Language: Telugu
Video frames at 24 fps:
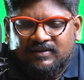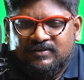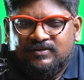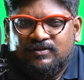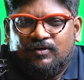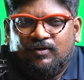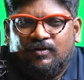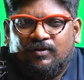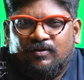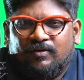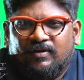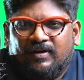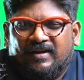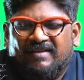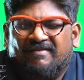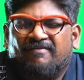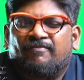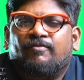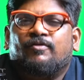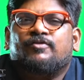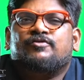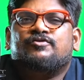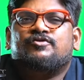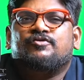సో
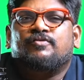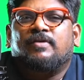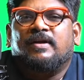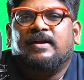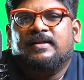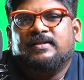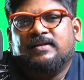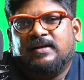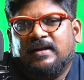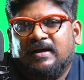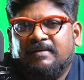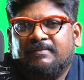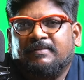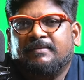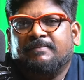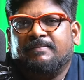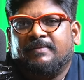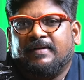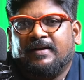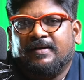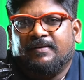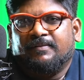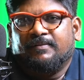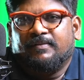ఇవ్వచ్చు అనేది నా
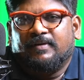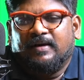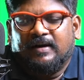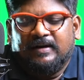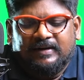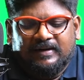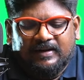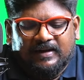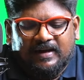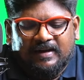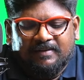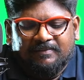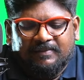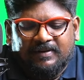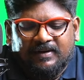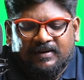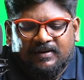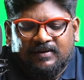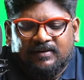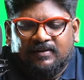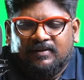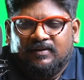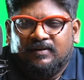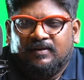అభిప్రాయం అంటే ఐ మీన్